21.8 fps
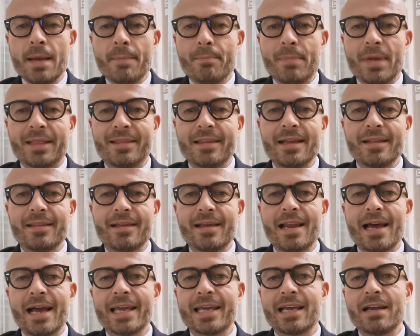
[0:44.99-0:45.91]

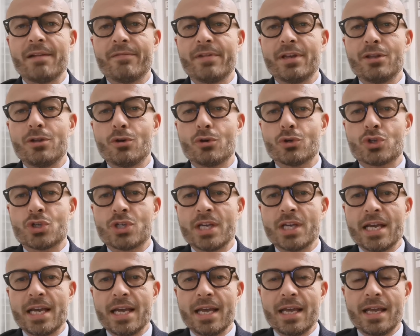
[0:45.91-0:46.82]
Mettete like al video
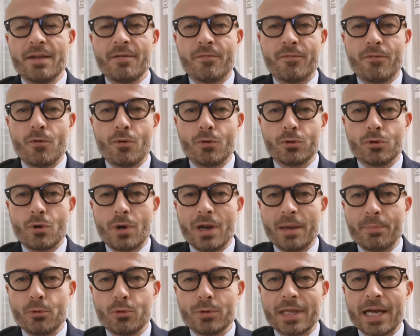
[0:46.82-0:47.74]
se in fondo
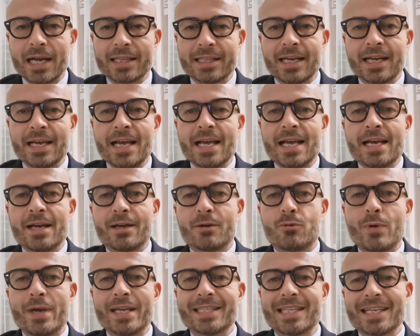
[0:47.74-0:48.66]
alla puntata
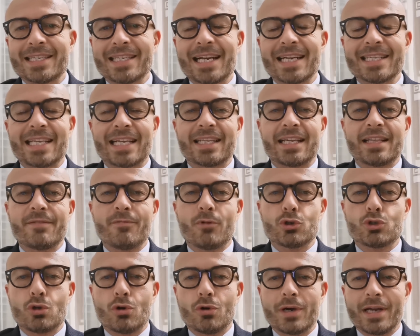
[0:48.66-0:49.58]
questa sarà stata di
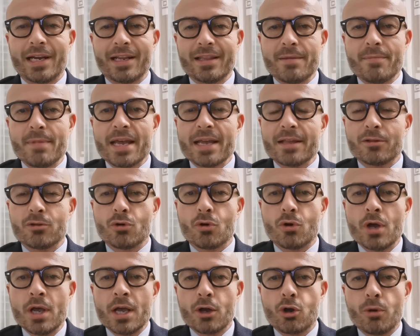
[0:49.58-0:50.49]
vostro
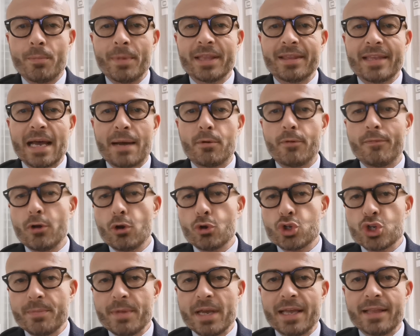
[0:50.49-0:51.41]
gradimento. Commentiamo
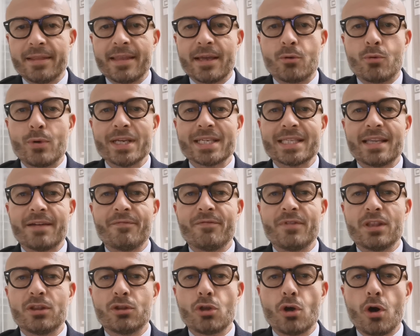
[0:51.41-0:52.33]
velocemente questa
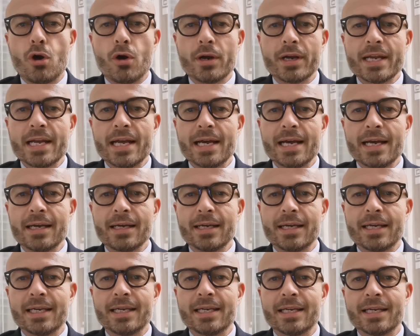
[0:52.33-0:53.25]
vittoria
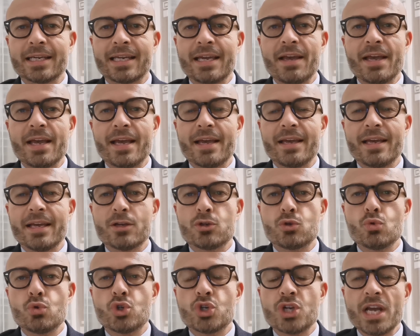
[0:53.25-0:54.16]
eh, che eh,
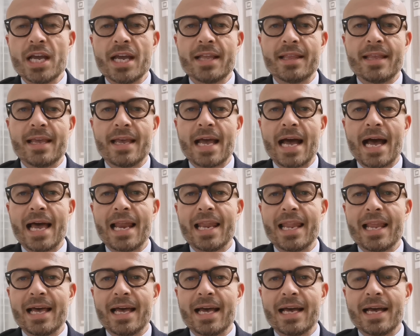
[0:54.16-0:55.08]
succede
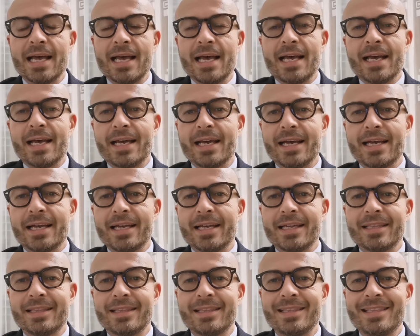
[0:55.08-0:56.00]
alla
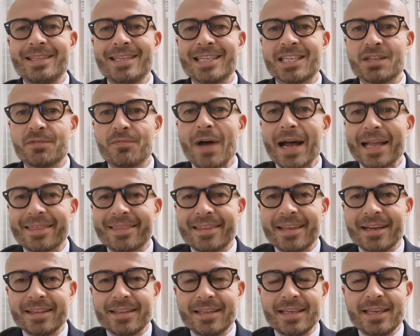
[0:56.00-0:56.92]
eh,
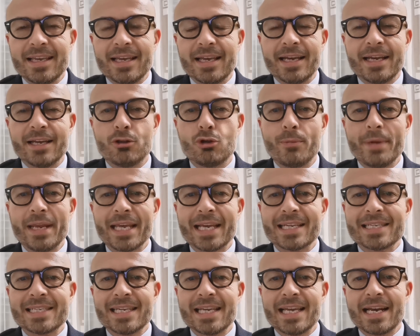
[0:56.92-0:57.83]
disfatta di eh,
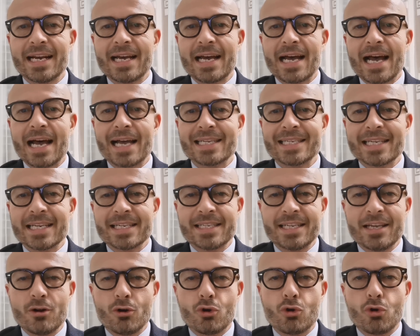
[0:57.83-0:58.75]
domenica sera a San
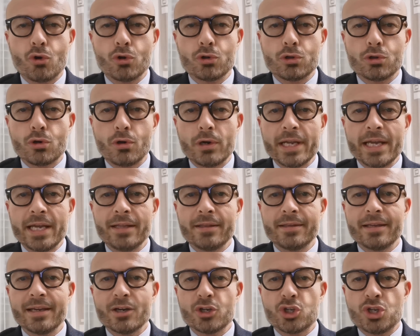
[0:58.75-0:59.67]
Siro contro
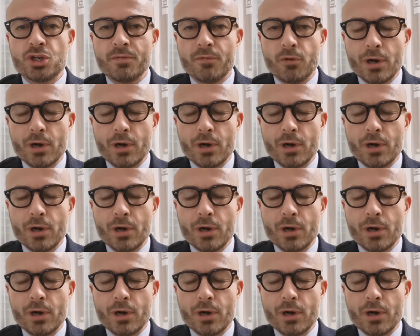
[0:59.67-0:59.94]
l'Inter. Ci